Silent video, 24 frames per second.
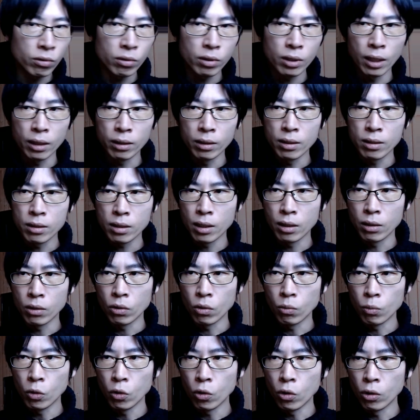たんですけれ
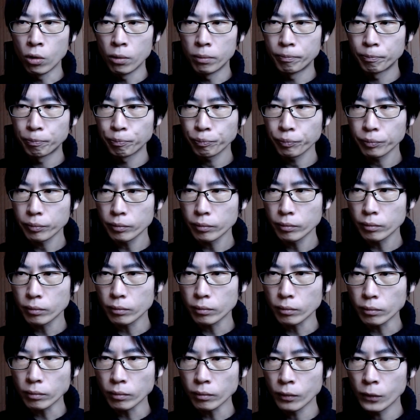ども、
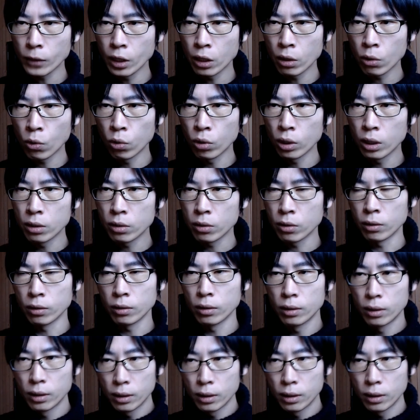えー、これです。